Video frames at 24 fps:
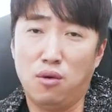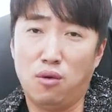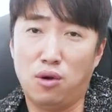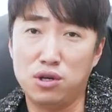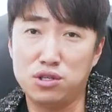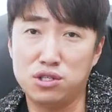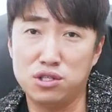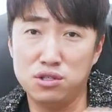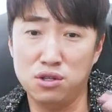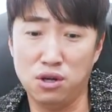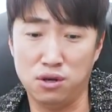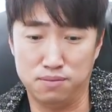
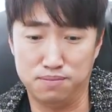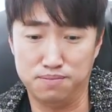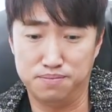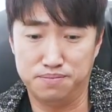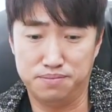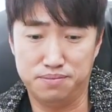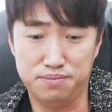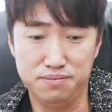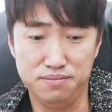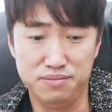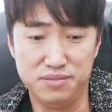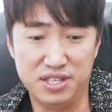훨씬 더
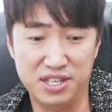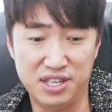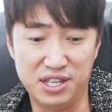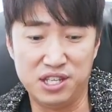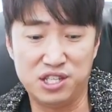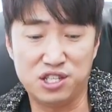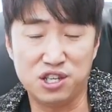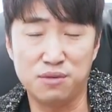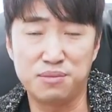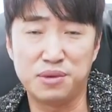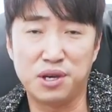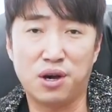
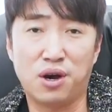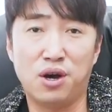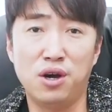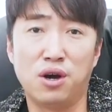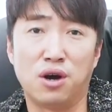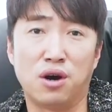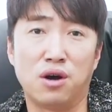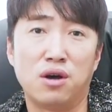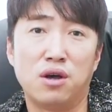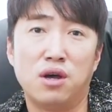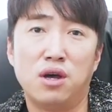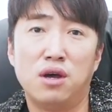이점이
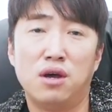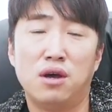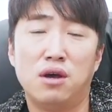커요.